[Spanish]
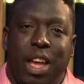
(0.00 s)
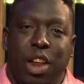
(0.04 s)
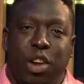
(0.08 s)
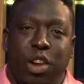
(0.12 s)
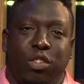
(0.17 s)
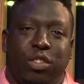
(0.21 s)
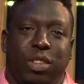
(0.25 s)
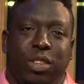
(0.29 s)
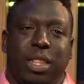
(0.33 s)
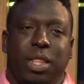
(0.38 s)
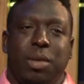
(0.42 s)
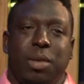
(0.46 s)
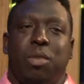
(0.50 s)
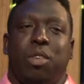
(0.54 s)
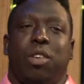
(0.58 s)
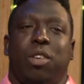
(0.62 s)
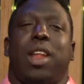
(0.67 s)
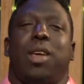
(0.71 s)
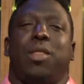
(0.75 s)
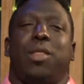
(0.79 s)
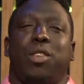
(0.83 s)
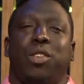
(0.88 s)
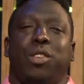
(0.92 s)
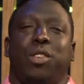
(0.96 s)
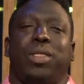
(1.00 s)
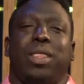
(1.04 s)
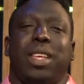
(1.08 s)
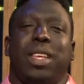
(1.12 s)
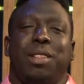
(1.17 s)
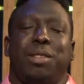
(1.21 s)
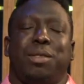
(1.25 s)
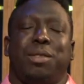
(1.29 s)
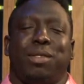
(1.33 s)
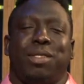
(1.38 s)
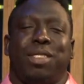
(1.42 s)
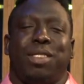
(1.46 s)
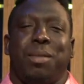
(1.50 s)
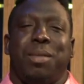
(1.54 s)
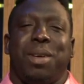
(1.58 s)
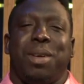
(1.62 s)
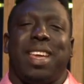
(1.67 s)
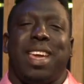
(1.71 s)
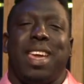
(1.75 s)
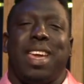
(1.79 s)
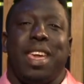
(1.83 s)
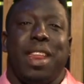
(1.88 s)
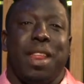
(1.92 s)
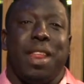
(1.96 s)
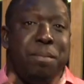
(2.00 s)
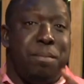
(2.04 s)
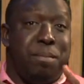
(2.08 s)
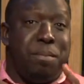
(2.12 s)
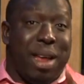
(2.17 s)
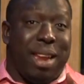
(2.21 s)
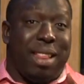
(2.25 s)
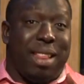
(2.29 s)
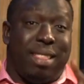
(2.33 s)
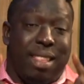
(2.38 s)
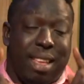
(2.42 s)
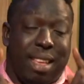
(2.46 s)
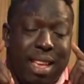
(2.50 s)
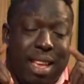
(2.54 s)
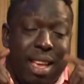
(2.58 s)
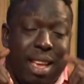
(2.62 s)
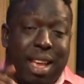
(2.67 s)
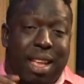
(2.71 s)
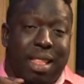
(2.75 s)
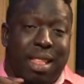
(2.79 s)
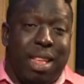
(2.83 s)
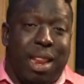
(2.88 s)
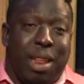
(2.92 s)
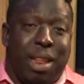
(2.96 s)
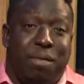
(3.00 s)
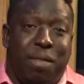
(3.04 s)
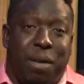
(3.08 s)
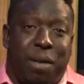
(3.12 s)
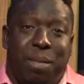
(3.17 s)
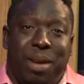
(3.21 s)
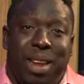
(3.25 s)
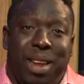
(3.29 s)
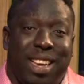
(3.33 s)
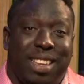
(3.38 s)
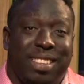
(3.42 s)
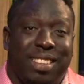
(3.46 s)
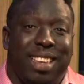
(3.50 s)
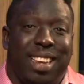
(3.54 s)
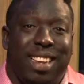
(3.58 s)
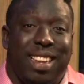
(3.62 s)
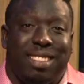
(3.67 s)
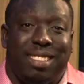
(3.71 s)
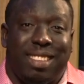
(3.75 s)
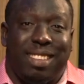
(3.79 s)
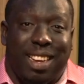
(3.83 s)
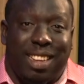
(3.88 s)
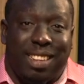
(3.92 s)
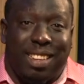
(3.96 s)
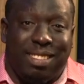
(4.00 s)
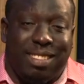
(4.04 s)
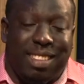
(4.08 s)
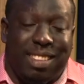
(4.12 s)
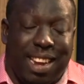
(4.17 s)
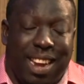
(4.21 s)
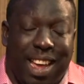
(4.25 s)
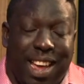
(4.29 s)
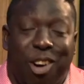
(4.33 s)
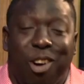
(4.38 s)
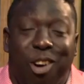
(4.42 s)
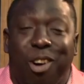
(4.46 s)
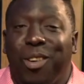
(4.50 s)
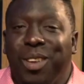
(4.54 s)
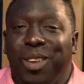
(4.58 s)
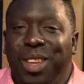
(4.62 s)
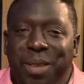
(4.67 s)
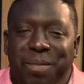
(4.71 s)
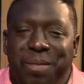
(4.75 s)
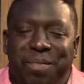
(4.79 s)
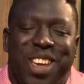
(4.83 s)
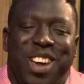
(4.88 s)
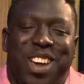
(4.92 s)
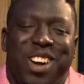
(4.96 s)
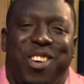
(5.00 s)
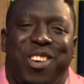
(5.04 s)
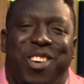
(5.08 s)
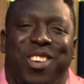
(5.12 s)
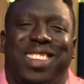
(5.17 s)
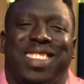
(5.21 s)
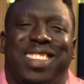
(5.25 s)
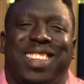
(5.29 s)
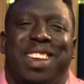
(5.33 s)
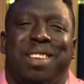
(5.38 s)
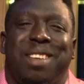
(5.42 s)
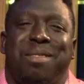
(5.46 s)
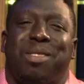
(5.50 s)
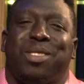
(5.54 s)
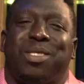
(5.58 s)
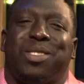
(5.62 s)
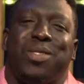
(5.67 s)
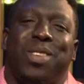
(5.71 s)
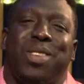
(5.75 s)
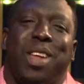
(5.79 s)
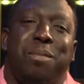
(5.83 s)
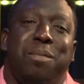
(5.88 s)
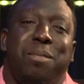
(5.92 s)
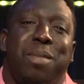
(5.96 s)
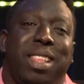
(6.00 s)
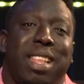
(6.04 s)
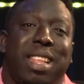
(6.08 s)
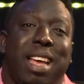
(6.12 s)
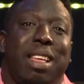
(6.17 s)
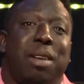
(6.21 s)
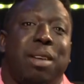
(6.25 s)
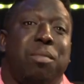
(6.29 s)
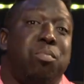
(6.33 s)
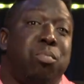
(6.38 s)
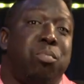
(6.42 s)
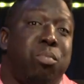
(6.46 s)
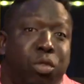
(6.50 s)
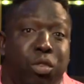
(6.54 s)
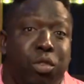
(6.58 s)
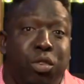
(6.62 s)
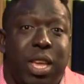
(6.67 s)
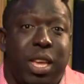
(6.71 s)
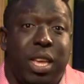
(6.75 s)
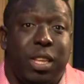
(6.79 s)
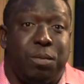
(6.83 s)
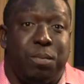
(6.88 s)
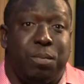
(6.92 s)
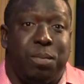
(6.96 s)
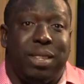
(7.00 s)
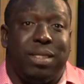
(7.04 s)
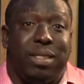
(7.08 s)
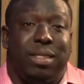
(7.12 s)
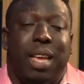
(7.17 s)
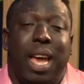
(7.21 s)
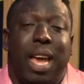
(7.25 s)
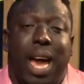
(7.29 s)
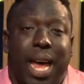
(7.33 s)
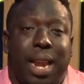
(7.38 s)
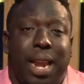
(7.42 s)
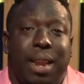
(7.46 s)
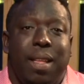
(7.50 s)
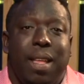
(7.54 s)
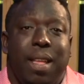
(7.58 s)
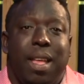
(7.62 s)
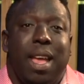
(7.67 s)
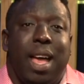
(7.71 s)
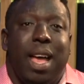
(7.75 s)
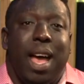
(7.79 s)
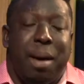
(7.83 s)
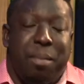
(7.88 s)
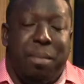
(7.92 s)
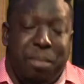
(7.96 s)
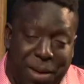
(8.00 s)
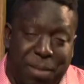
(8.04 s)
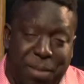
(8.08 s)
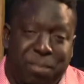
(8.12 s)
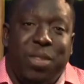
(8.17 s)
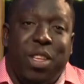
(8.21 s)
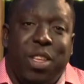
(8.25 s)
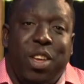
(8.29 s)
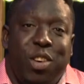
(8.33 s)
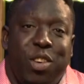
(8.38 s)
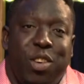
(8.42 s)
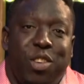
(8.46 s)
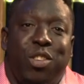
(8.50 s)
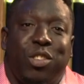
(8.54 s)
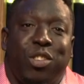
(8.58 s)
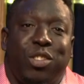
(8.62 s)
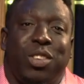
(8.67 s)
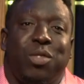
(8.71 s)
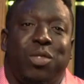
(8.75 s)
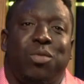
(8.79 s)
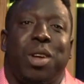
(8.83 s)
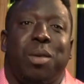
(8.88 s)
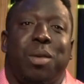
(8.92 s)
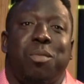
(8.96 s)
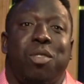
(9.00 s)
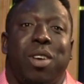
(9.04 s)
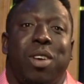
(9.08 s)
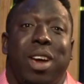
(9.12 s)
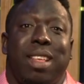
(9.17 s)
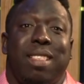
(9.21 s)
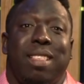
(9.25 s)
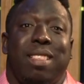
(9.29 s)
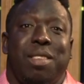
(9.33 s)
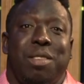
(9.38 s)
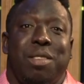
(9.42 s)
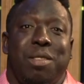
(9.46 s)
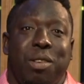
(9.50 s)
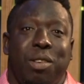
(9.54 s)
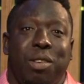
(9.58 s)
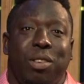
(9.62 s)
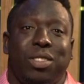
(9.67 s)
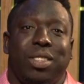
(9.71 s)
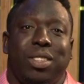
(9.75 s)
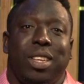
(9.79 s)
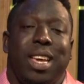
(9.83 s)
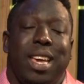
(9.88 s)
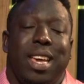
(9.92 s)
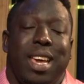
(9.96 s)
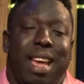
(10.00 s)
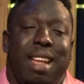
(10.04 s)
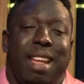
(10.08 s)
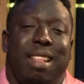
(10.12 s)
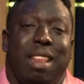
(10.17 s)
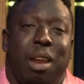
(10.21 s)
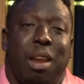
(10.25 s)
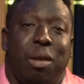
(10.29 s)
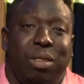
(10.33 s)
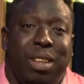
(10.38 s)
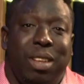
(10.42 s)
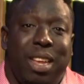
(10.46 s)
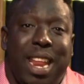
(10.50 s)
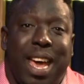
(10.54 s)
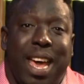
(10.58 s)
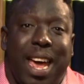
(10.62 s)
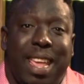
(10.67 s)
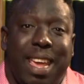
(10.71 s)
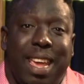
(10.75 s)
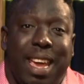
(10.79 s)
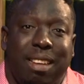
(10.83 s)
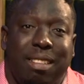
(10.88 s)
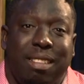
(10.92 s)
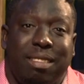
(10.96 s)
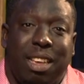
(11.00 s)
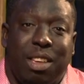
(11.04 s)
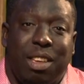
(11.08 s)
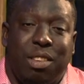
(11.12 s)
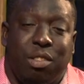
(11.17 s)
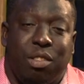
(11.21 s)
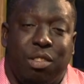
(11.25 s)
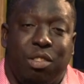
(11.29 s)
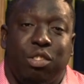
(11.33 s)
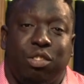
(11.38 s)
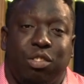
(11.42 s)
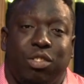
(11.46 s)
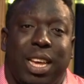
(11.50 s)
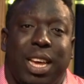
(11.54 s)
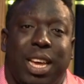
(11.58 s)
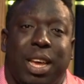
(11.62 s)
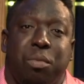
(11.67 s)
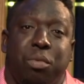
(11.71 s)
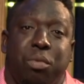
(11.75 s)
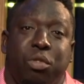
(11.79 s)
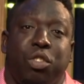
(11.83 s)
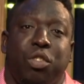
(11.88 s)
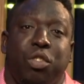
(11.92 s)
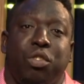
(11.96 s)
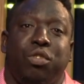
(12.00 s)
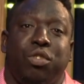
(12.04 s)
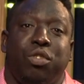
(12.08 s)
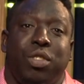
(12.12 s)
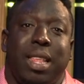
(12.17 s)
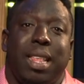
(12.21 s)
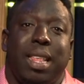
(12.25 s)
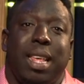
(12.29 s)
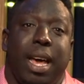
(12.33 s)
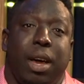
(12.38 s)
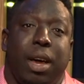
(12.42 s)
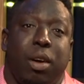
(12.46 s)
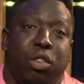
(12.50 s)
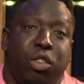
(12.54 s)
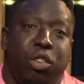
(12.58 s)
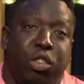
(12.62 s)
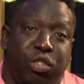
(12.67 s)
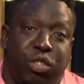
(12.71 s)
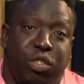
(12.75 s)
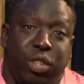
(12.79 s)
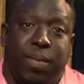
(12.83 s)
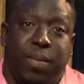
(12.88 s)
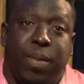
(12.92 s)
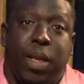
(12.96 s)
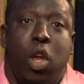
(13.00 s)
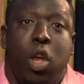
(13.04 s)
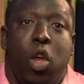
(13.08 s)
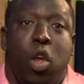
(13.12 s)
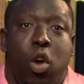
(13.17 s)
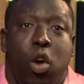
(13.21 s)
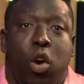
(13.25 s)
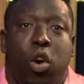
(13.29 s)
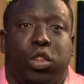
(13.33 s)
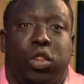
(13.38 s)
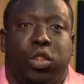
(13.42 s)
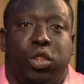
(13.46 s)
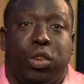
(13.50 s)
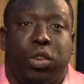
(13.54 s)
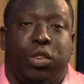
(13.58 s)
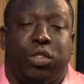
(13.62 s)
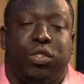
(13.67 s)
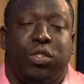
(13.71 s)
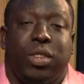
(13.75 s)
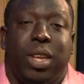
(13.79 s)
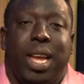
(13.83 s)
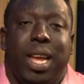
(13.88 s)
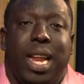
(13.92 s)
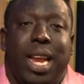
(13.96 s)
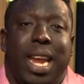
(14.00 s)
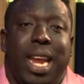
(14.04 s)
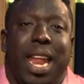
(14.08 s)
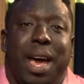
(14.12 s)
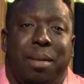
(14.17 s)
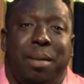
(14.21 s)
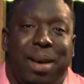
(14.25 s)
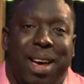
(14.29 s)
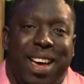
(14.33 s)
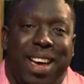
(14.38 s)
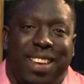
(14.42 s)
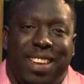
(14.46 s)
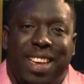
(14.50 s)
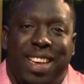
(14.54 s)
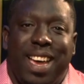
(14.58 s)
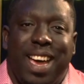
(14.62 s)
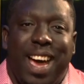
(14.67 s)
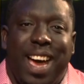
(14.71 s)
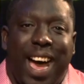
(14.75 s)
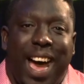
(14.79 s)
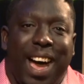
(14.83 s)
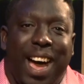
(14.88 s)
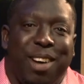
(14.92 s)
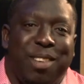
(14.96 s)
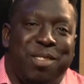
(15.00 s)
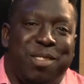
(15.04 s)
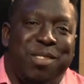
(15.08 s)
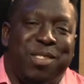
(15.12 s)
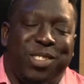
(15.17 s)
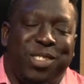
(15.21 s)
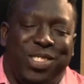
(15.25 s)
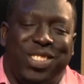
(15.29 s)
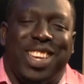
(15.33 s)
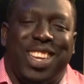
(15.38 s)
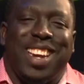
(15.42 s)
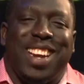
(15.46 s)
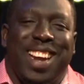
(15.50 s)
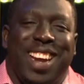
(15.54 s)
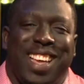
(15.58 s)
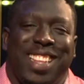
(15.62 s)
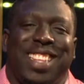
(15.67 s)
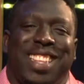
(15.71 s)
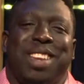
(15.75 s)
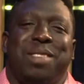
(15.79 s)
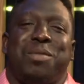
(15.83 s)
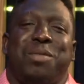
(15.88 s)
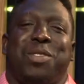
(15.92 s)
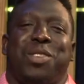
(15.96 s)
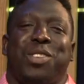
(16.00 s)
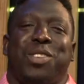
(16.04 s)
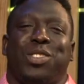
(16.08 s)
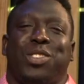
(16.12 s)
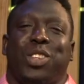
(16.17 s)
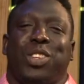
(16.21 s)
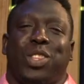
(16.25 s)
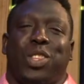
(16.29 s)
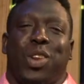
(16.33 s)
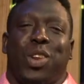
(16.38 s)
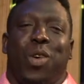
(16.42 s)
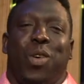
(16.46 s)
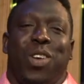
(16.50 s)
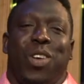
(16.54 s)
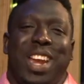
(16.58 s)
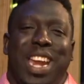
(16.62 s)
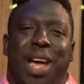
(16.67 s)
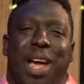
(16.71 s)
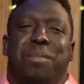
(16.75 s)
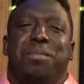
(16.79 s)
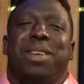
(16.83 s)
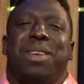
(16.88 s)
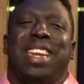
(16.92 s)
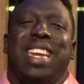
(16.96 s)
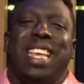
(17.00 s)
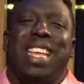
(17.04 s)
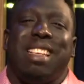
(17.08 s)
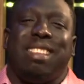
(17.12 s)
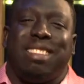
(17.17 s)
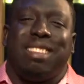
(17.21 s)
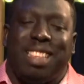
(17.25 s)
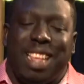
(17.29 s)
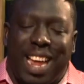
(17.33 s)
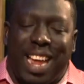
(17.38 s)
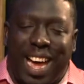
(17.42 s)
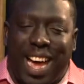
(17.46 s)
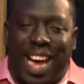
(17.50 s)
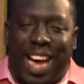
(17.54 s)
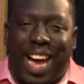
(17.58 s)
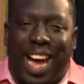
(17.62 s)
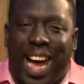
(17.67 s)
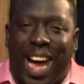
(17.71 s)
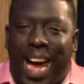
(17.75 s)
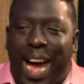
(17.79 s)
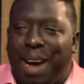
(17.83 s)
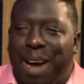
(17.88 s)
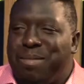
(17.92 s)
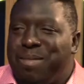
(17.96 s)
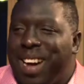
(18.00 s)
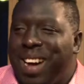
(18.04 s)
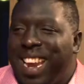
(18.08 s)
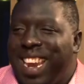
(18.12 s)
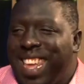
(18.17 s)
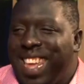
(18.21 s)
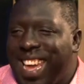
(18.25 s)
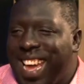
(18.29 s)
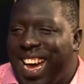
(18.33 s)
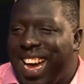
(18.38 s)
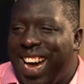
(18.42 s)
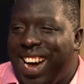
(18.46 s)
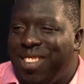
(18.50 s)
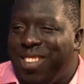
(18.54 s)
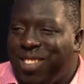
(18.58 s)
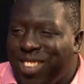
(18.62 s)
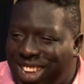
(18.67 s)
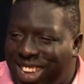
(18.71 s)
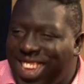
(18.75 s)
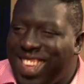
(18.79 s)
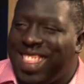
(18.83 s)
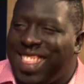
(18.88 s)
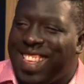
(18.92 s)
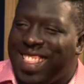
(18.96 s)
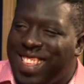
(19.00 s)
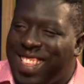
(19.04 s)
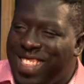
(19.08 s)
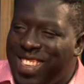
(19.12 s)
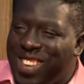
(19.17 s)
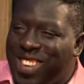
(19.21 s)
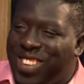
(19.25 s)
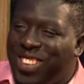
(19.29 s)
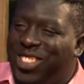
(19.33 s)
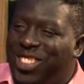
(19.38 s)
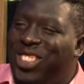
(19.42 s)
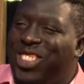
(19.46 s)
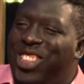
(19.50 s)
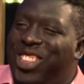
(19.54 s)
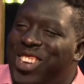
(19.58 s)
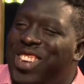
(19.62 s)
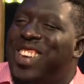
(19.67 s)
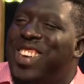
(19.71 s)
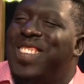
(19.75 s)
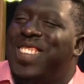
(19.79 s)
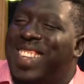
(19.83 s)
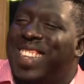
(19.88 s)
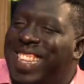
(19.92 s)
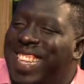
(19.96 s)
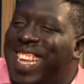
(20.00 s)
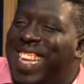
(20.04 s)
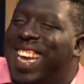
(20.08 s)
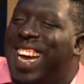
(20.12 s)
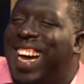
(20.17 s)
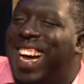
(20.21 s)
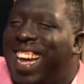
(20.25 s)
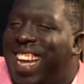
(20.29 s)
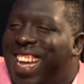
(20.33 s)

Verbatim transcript: Nos sentimos honrados, contentos saber que ya eres parte de la familia Excelencia Cristiana. Hoy, hoy tenemos una invitada muy especial Amén. Yo soy una mujer de Dios extraordinaria en el Señor. Yo sé que muchos de ustedes la conocen, otros la van a conocer. La tenemos con nosotros, la ministra Amalia, ungida de Dios. Dios la bendiga.